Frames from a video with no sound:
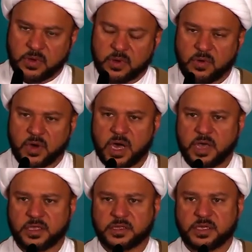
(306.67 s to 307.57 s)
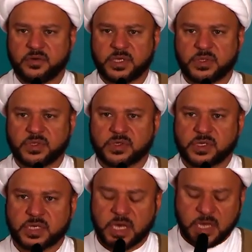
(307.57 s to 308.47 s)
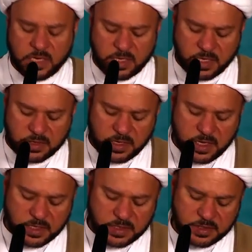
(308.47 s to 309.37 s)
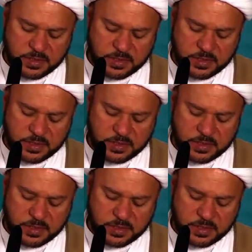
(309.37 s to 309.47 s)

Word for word: وهذا التوجه كان يظهر